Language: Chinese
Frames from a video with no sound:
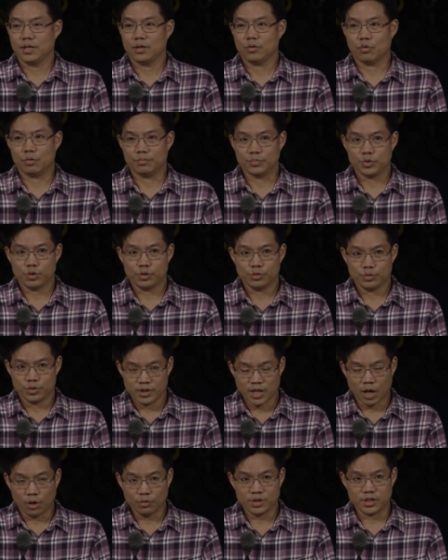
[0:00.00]
我们去
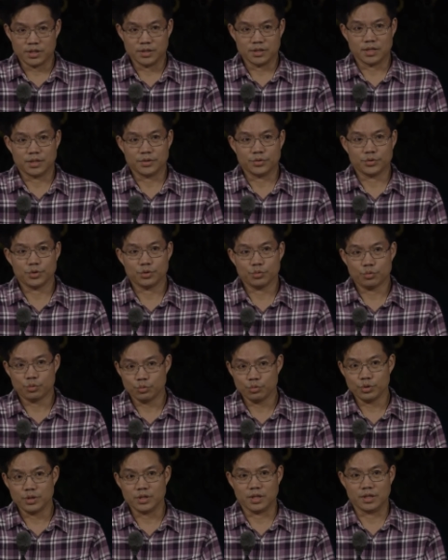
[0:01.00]
邀请人、去
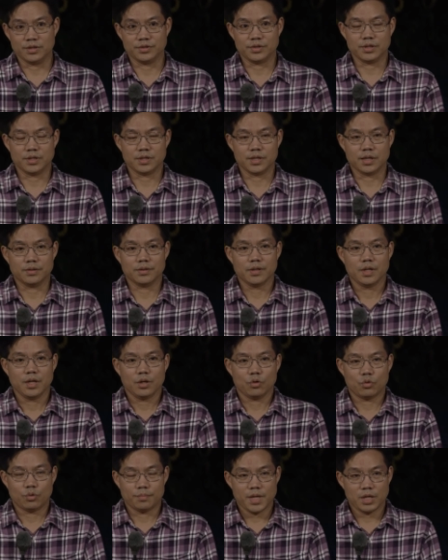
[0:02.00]
呼吁年轻人。
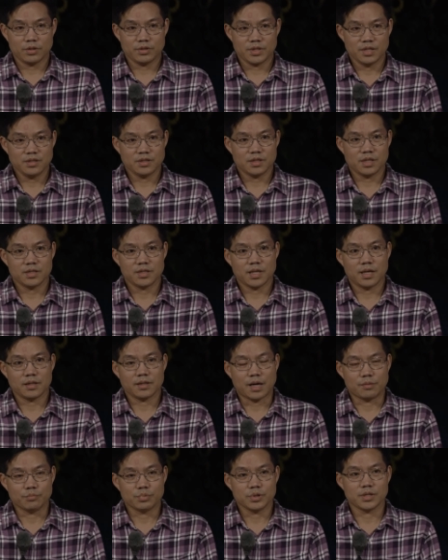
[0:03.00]
我们要真正像
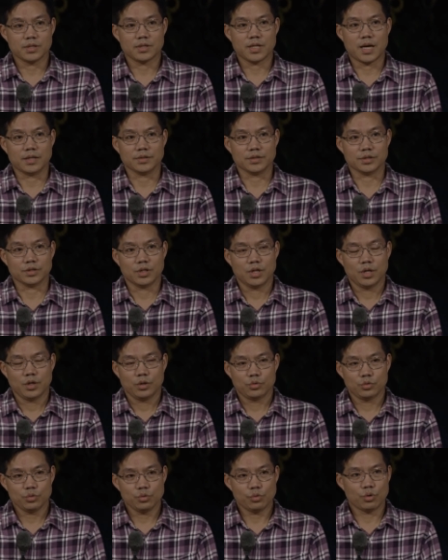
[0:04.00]
唐姆斯这样子。
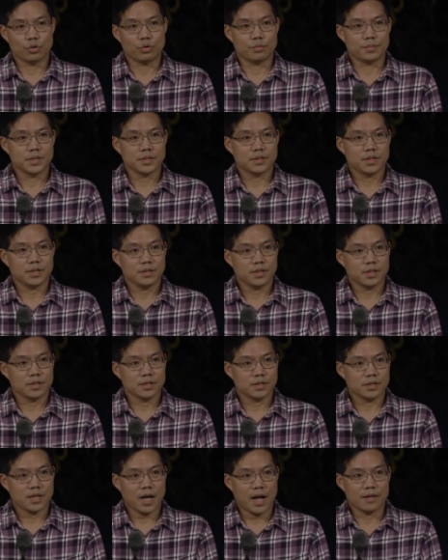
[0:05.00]
如果我们真的
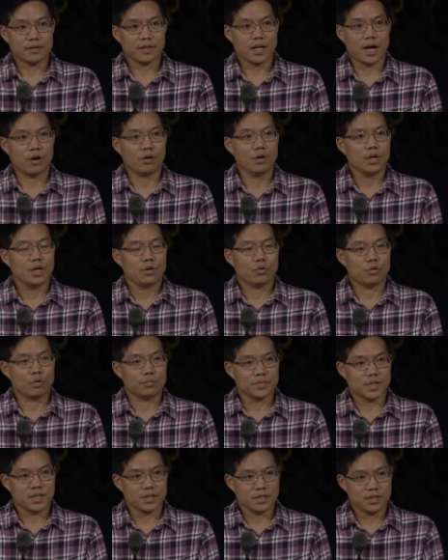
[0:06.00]
是看到我
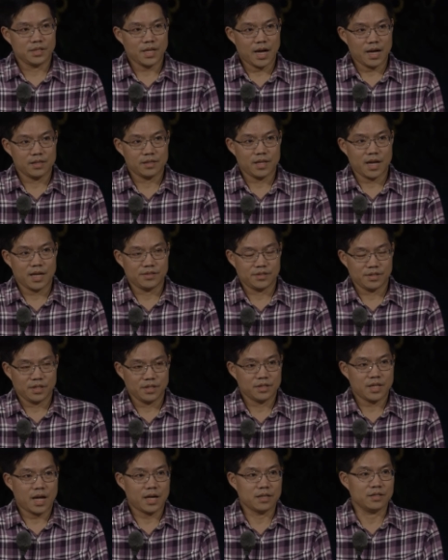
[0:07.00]
们的下一代、这
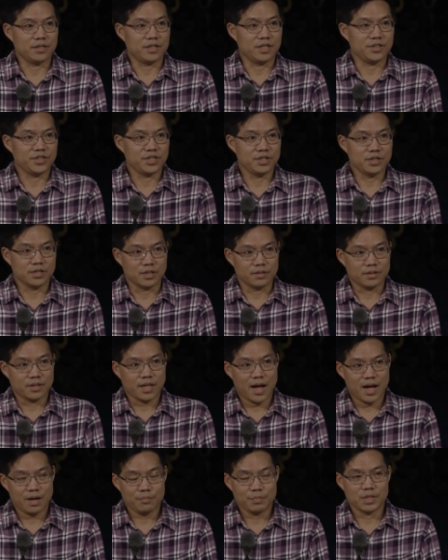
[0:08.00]
一代的年轻人，
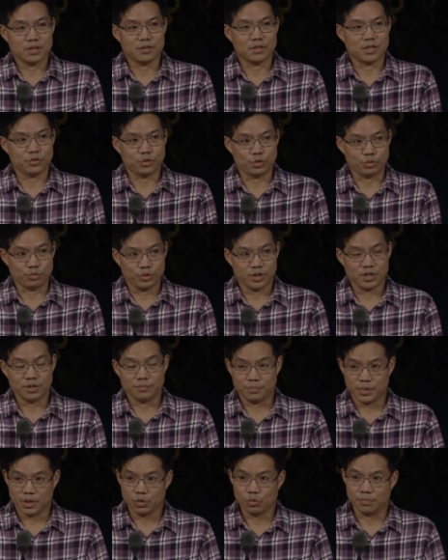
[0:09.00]
他们的处
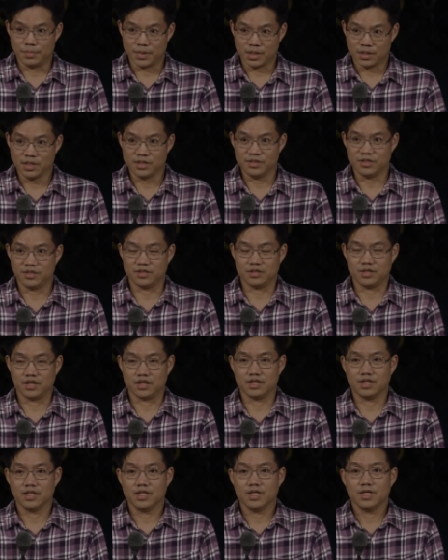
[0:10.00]
境比我们更值
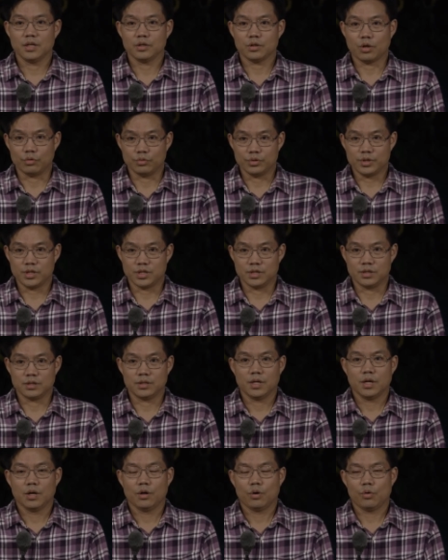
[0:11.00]
得同情，
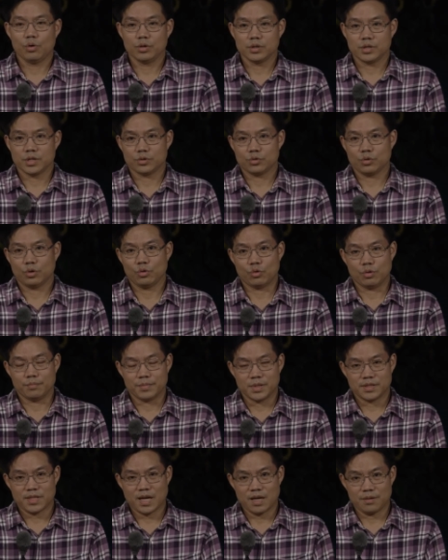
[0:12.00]
或者说我
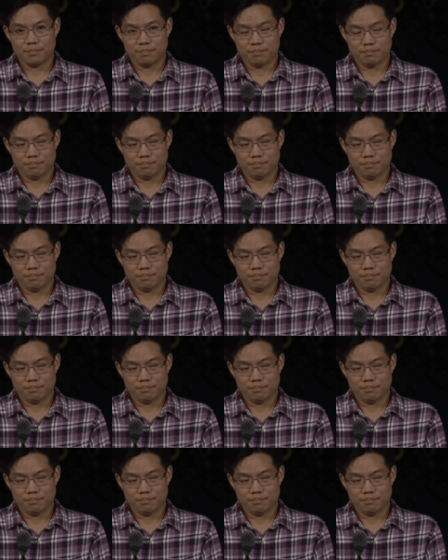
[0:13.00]
们在